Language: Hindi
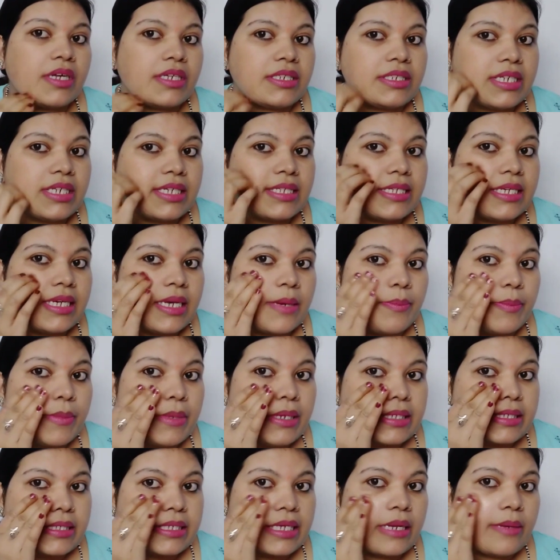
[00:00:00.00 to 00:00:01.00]
अच्छे से
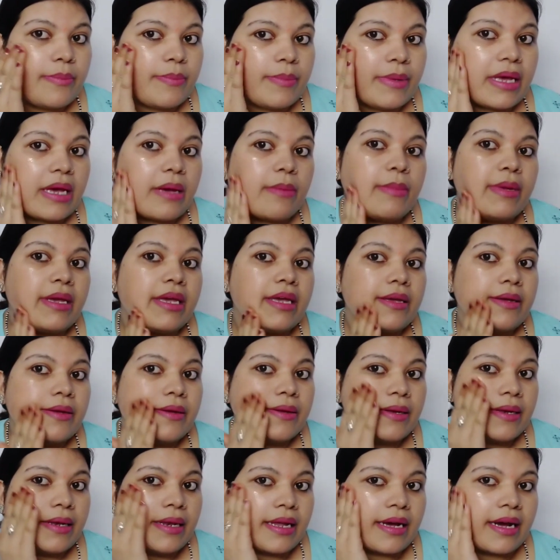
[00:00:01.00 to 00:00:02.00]
अपनी स्किन पे हमें
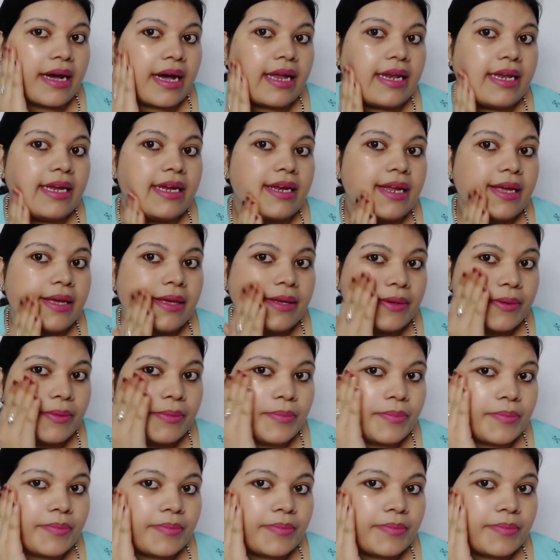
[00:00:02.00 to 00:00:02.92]
लगा लेना है